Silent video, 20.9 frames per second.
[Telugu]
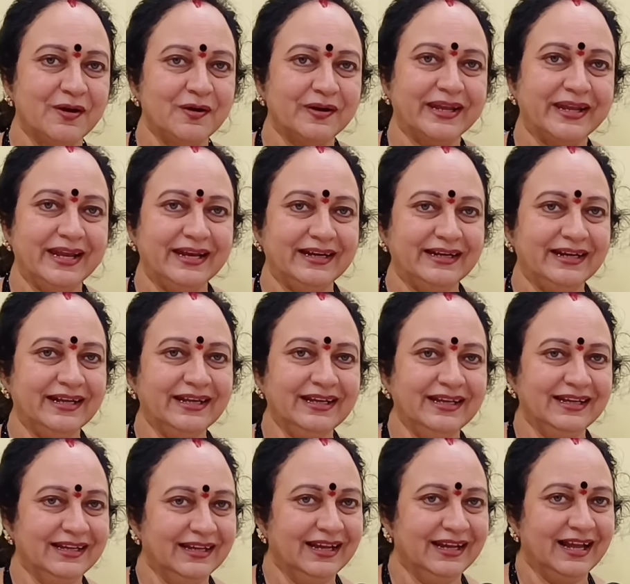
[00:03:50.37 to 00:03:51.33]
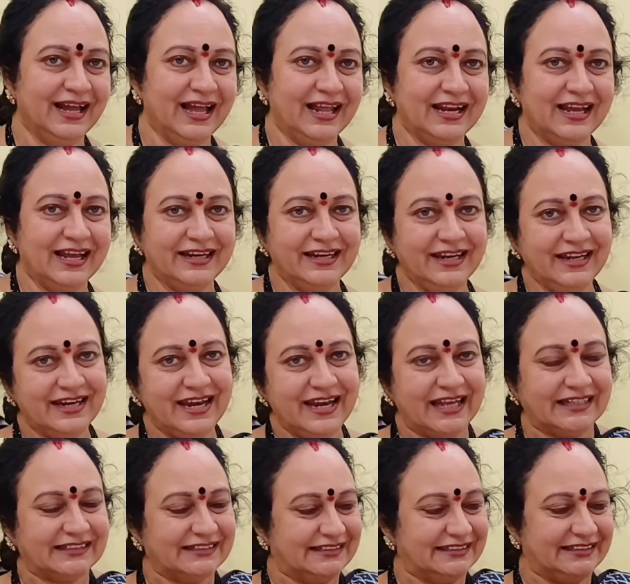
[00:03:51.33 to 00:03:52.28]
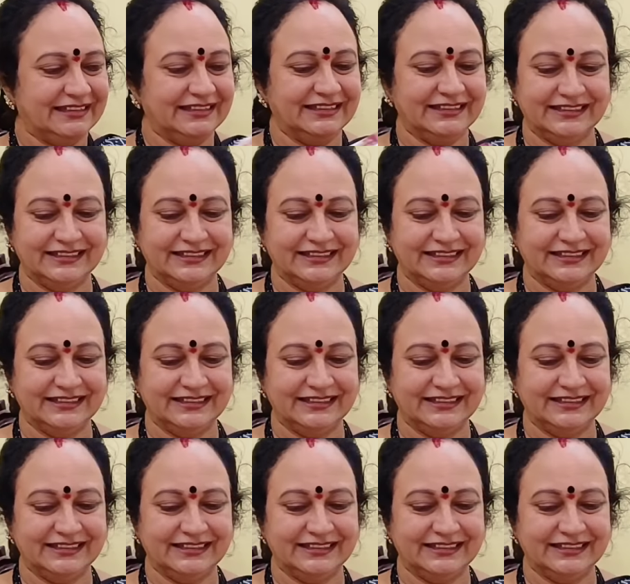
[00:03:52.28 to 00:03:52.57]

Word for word: ఓకే అండి అలానే నెక్స్ట్